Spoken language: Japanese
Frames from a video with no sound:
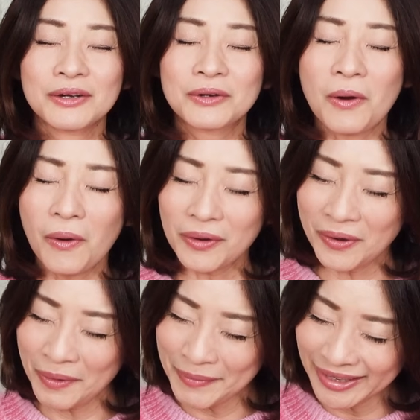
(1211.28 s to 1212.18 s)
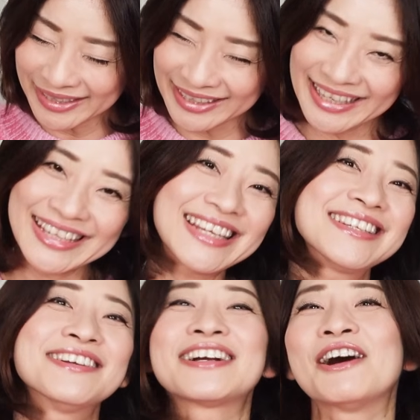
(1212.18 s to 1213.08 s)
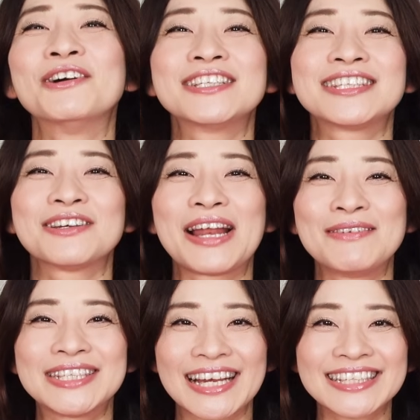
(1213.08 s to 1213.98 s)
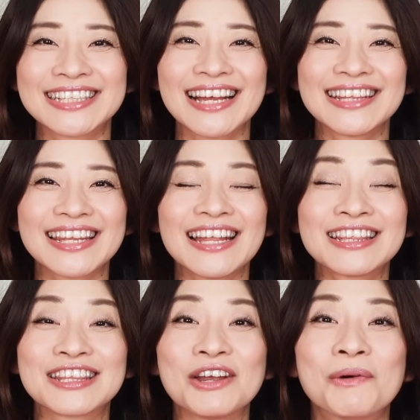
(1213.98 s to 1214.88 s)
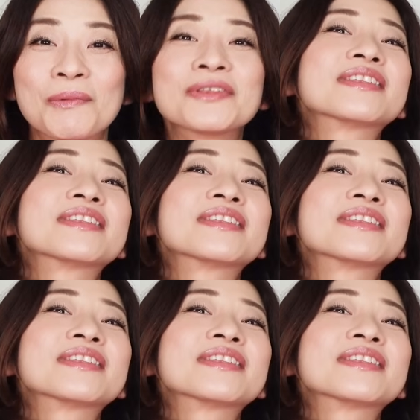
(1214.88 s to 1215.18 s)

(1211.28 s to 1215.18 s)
こまでできるのか星空美咲ちゃんってって思っ